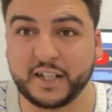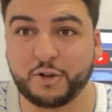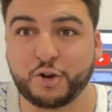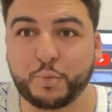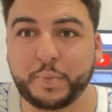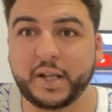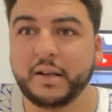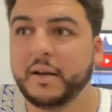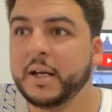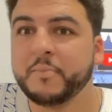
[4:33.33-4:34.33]
الاوروبي
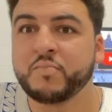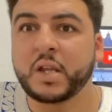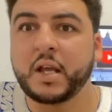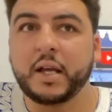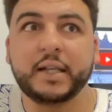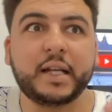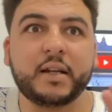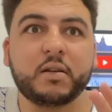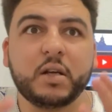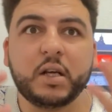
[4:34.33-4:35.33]
اذا
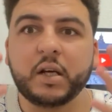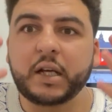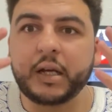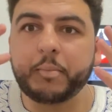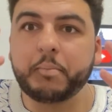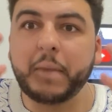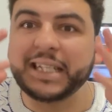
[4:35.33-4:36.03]
ما